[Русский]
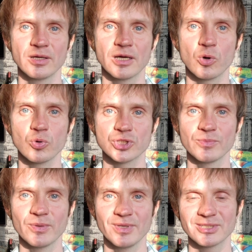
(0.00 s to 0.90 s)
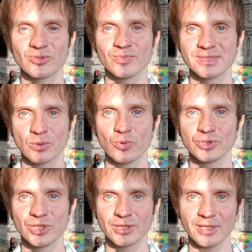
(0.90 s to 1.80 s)
хороший момент, чтобы
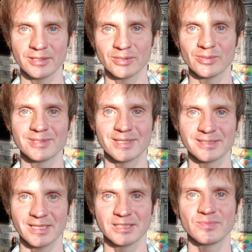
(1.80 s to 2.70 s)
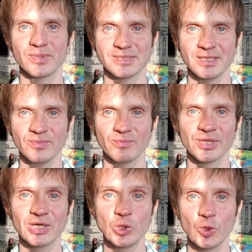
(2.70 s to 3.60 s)
закончить на это, то есть сказать спасибо,
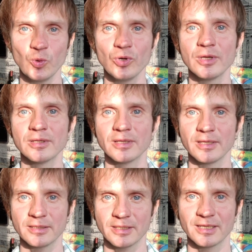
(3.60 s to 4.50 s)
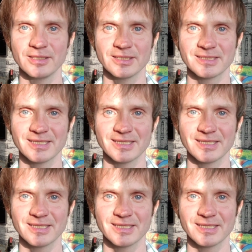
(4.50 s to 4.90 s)
благодарю, это конец